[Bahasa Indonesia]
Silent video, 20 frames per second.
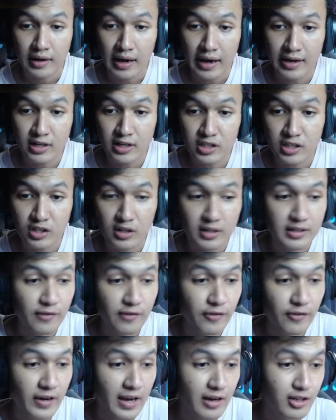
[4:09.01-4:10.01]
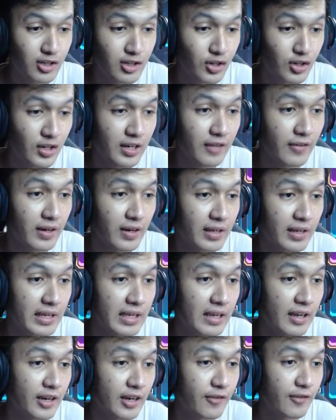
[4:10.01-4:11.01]
Additional defense, additional defense.
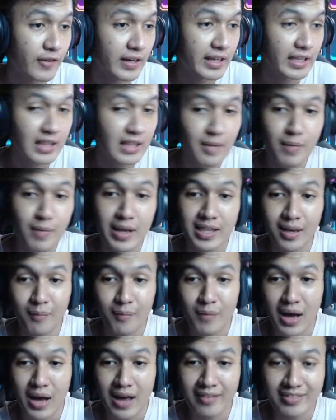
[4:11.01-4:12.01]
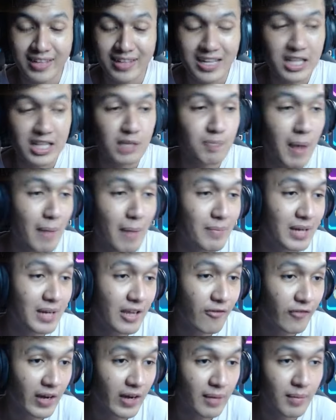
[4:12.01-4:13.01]
Gila, defense kita banyak banget nih di spam
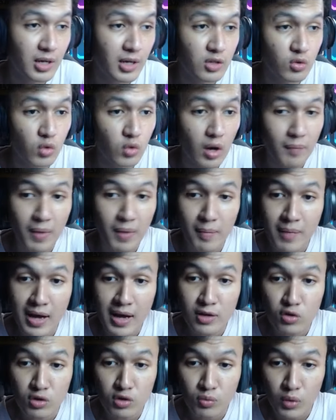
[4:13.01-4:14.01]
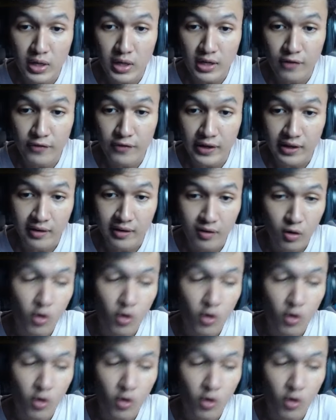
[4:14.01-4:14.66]
defense baju gua. Apa baju semuanya defense ya?